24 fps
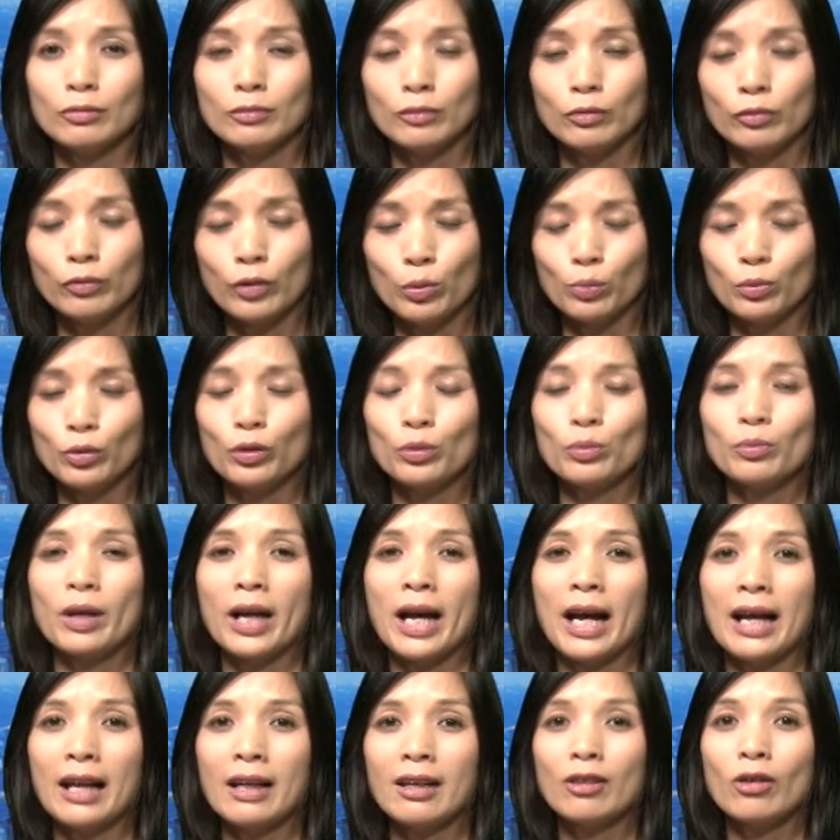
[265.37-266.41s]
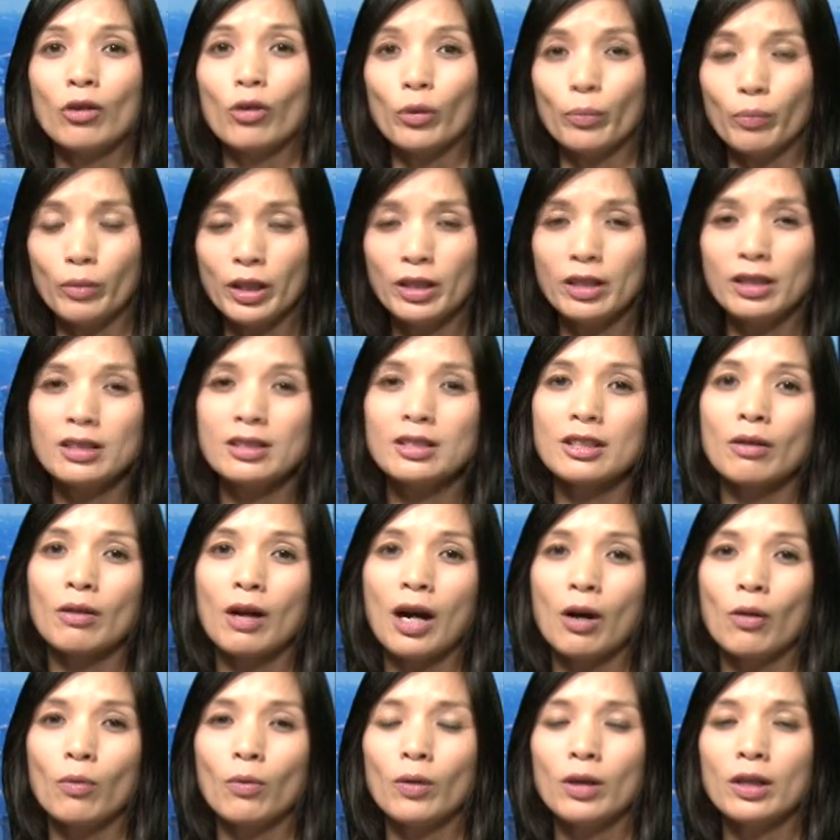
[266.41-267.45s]
vùng Trung Á rồi mới đến châu
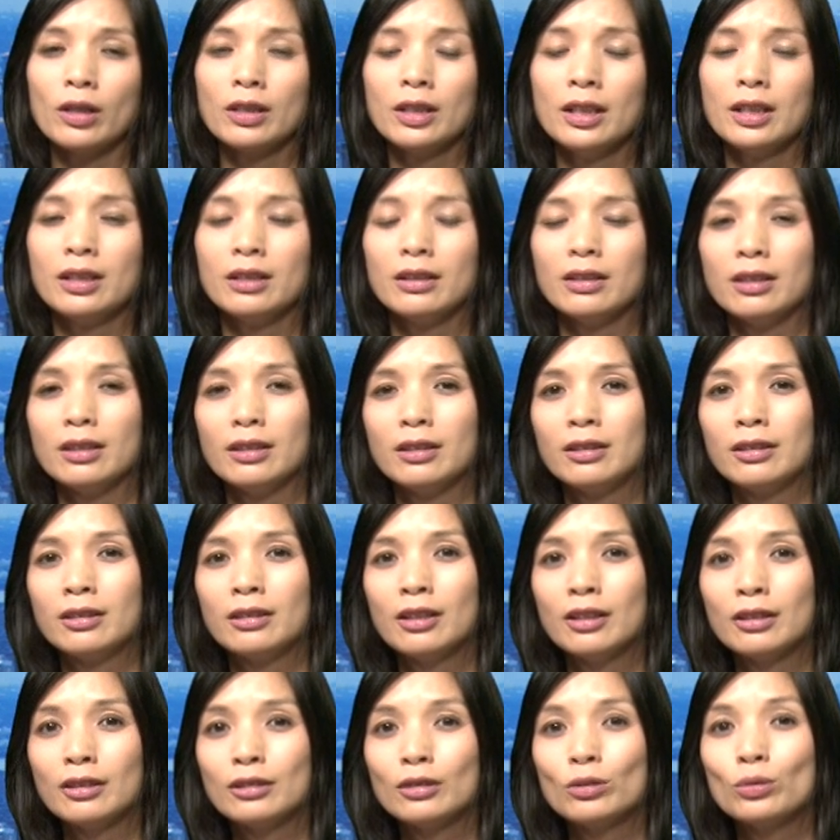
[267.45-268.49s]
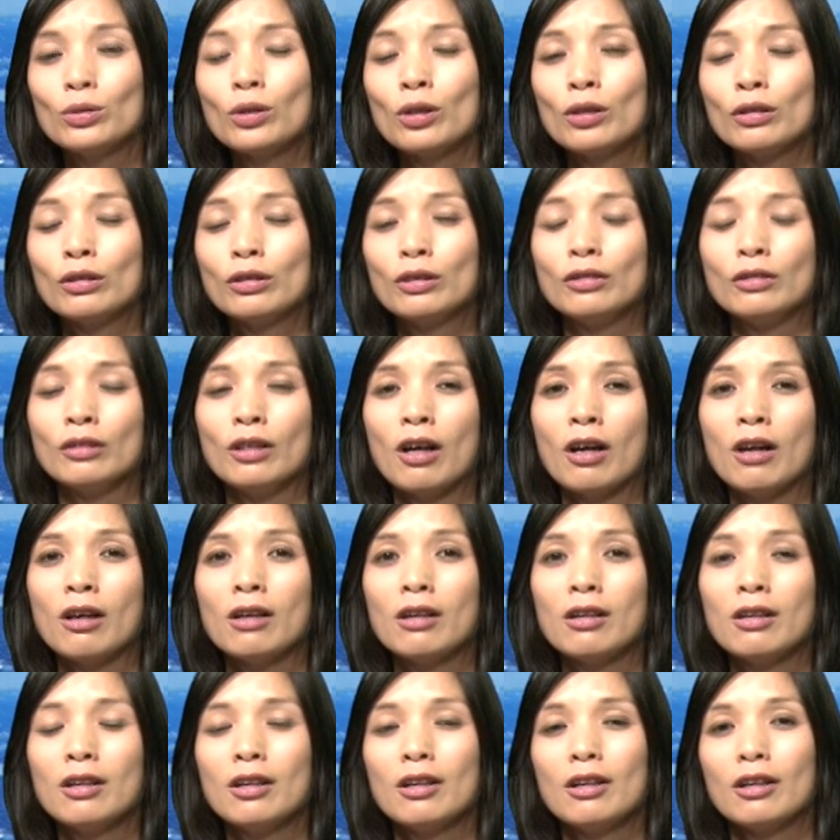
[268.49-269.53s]
Âu á, thì trên suốt con đường đó
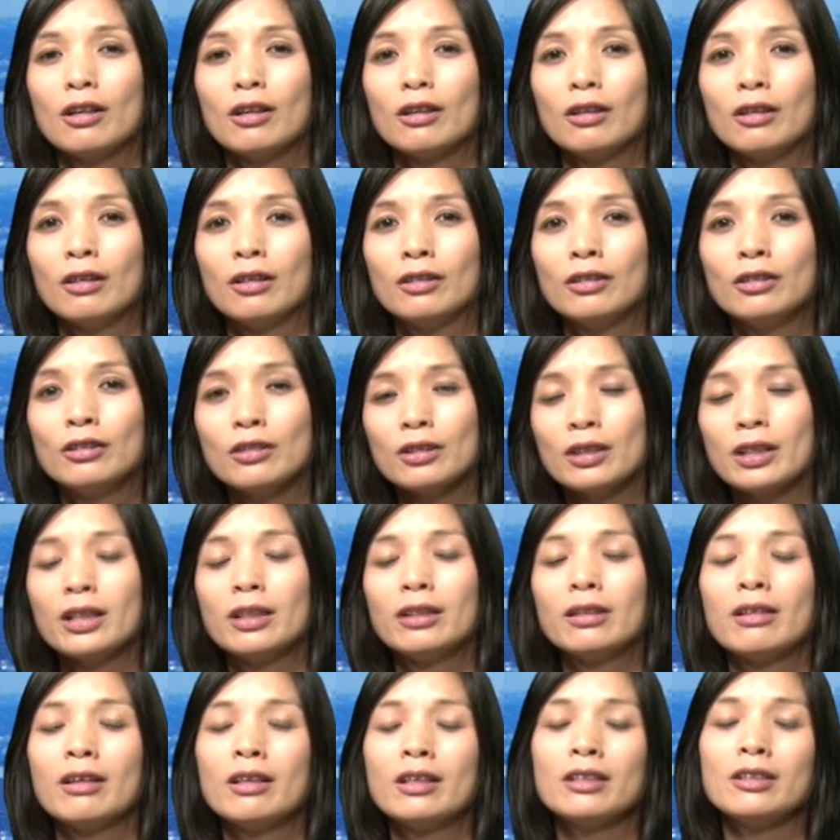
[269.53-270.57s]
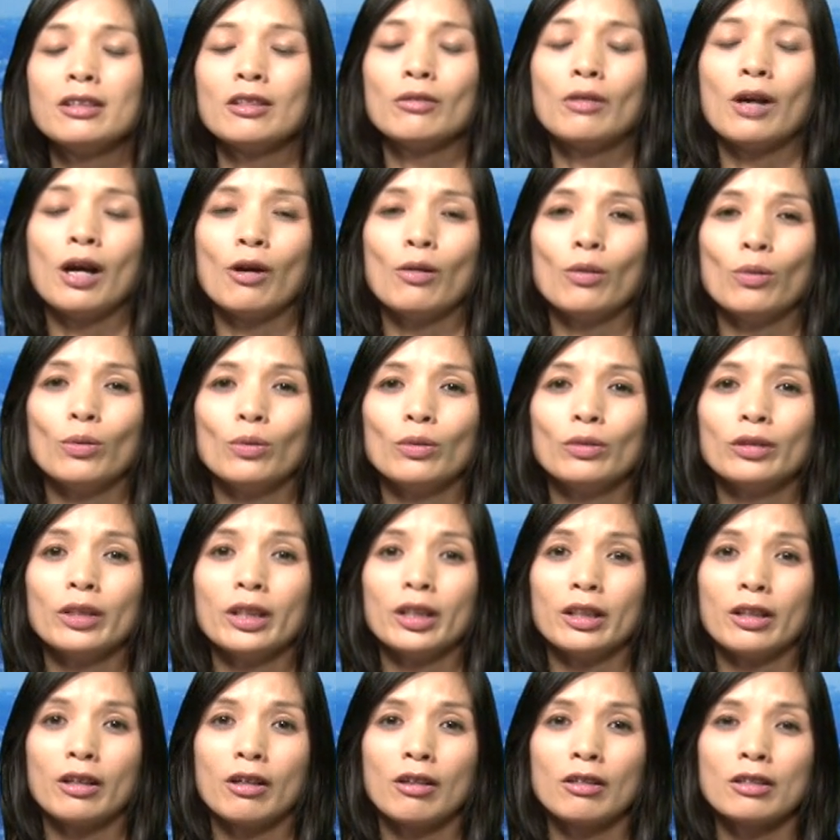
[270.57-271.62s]
Ờ, trước khi tới châu Âu
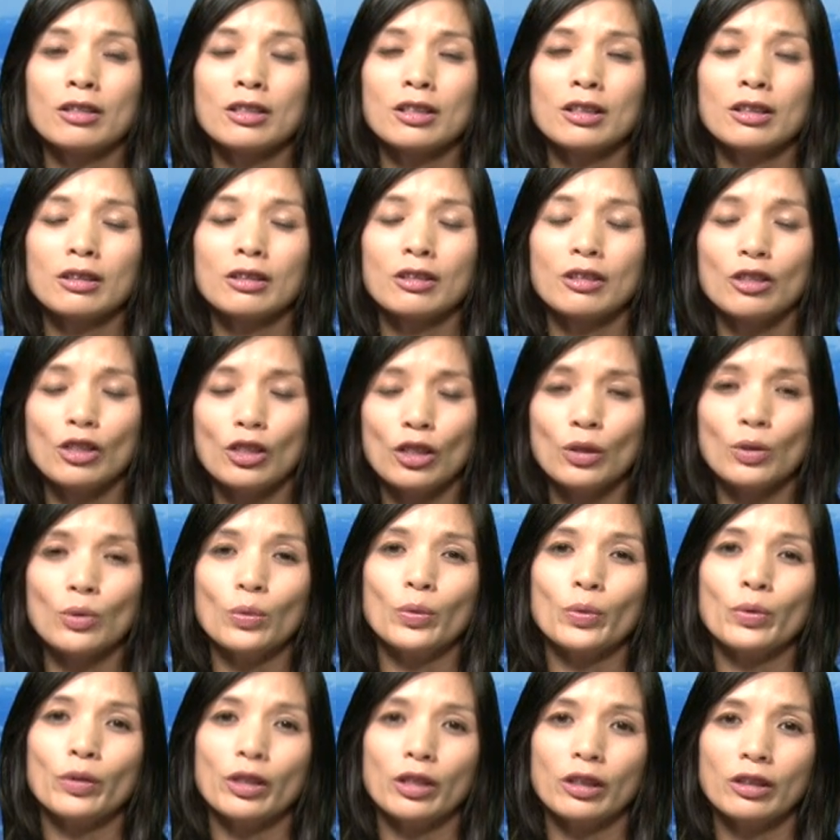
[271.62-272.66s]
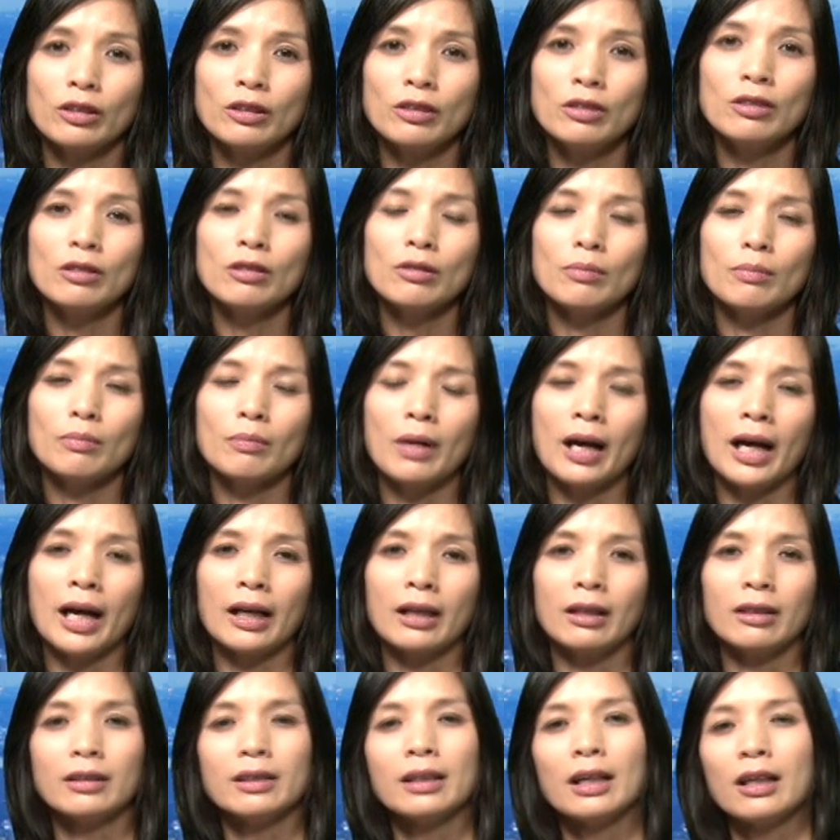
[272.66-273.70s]
thì có rất nhiều những nước mà
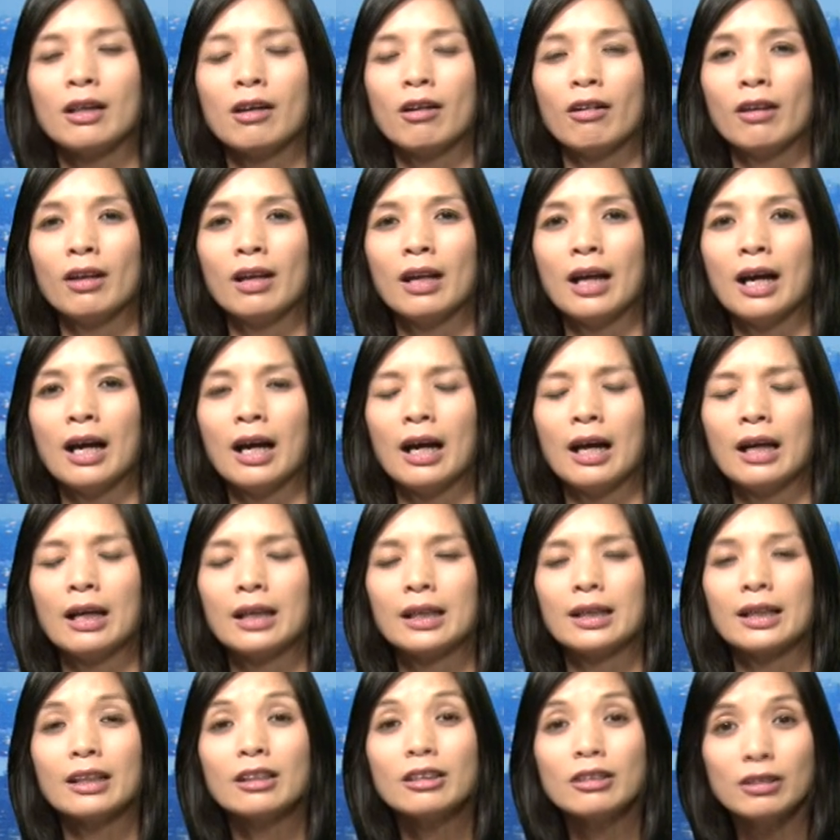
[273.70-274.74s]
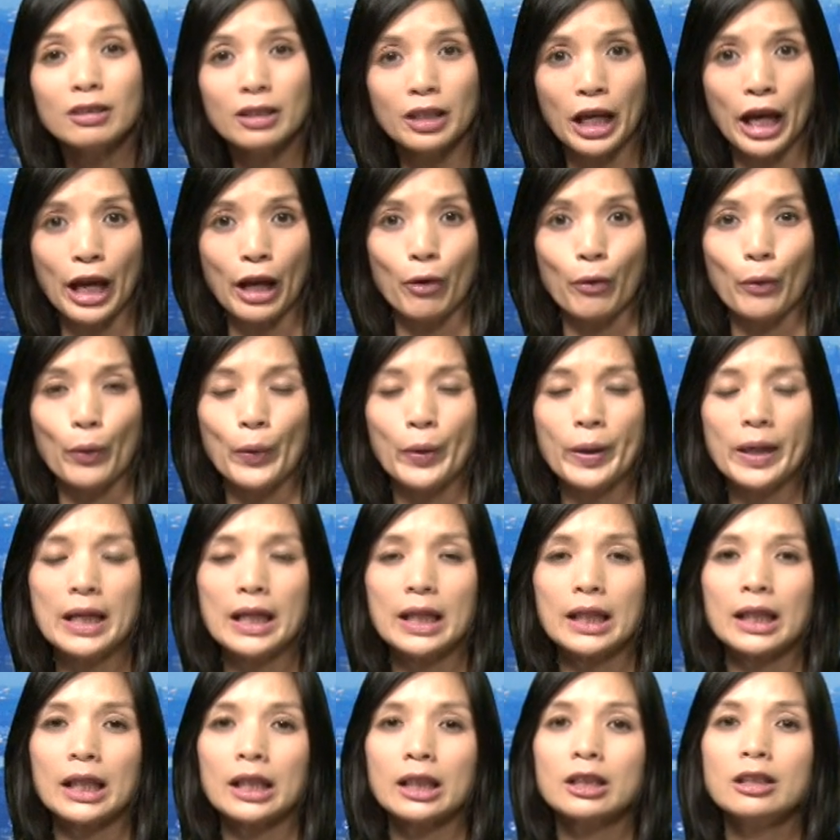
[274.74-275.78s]
người ta gọi là các nước nghèo,
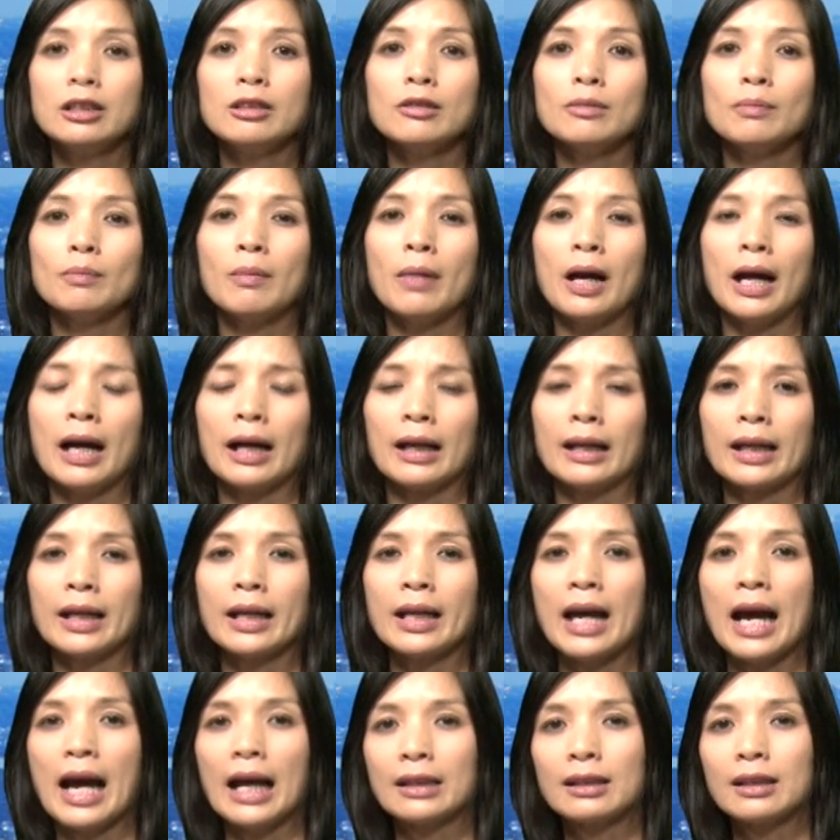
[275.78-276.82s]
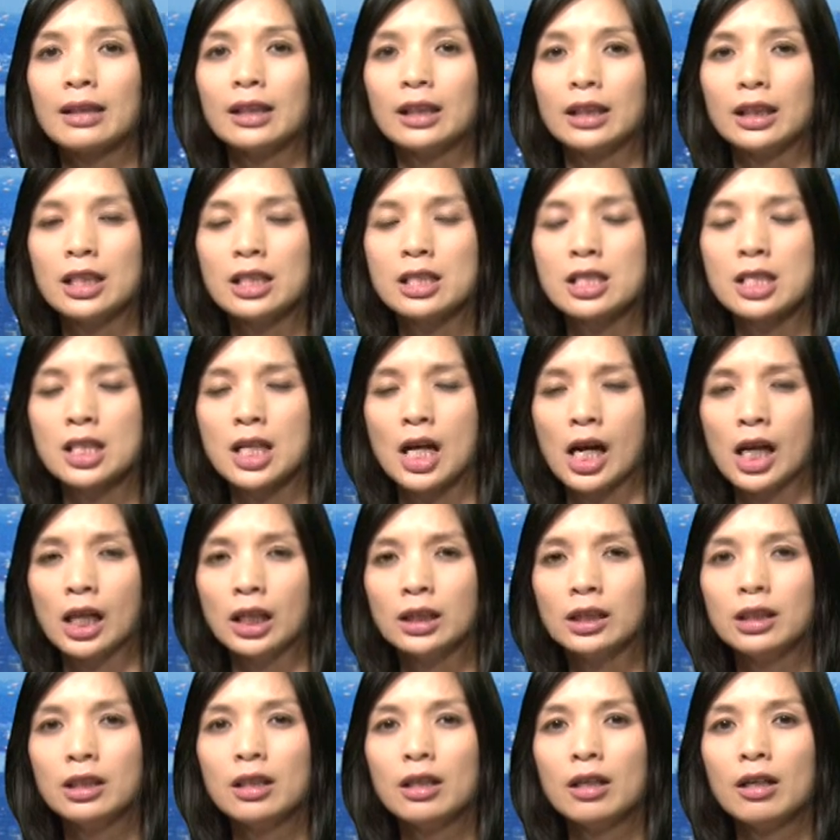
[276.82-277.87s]
các nước mà cái hạ tầng cơ
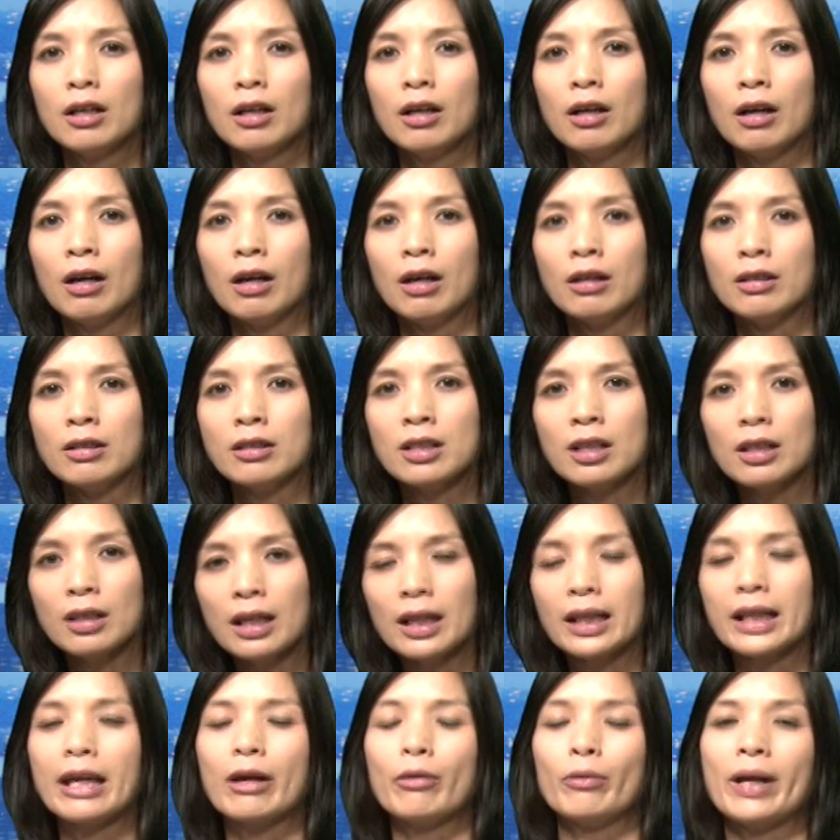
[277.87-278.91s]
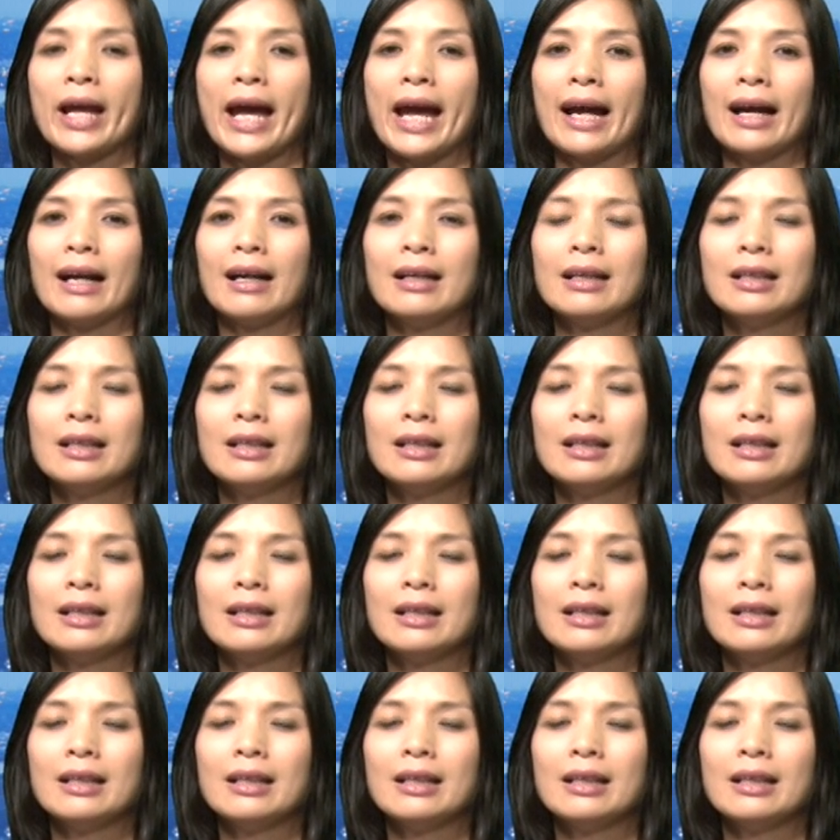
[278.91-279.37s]
sở ờ, rất là nghèo nàn.